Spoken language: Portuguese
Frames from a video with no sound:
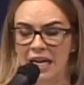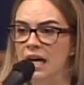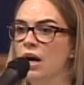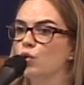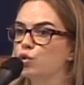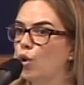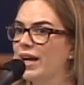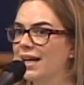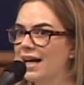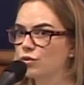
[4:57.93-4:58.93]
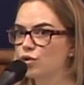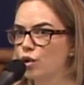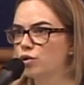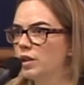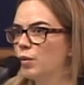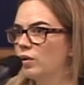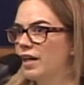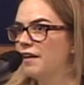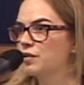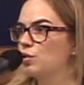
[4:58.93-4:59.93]
Os correlatos
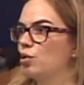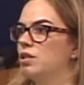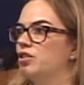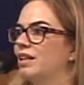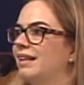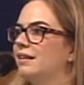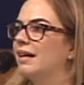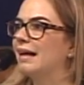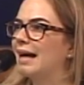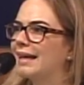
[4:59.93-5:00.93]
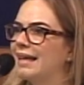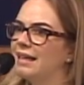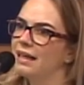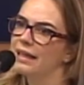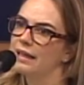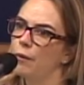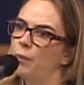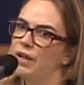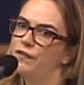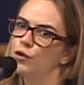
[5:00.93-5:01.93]
sociodemográficos, ou seja, eh, aquele, eh, o
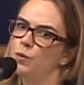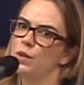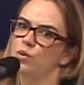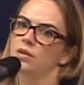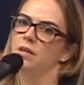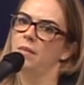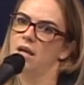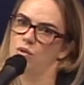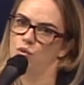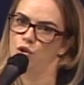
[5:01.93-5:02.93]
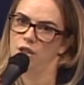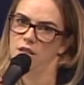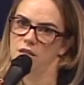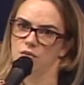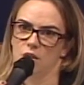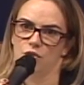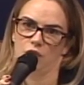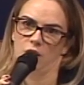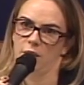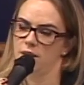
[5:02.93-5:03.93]
perfil de pessoas que mais utilizam
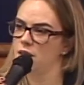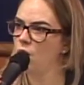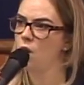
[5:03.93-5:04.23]
geralmente são